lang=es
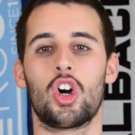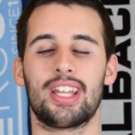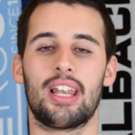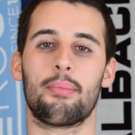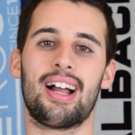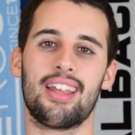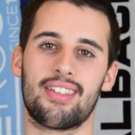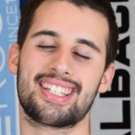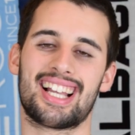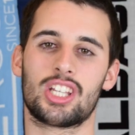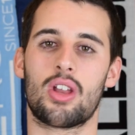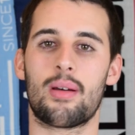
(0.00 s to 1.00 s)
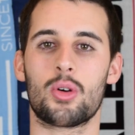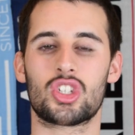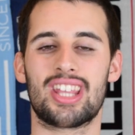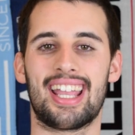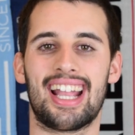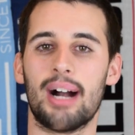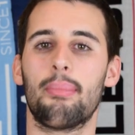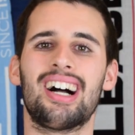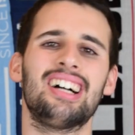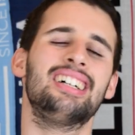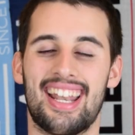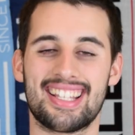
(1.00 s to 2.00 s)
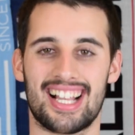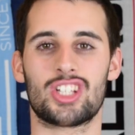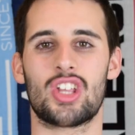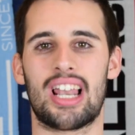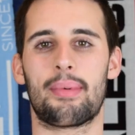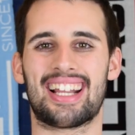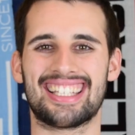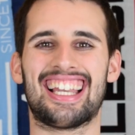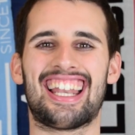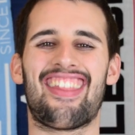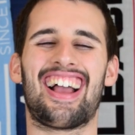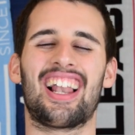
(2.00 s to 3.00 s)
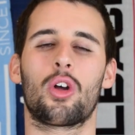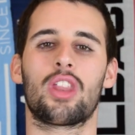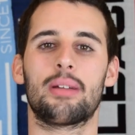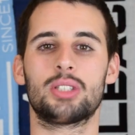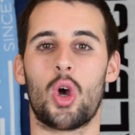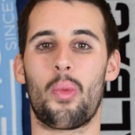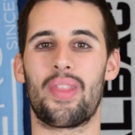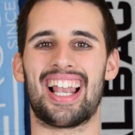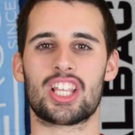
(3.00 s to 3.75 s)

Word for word: con el Mainz, en este caso hablamos de capa, en este caso ya la marca italiana deja el concepto de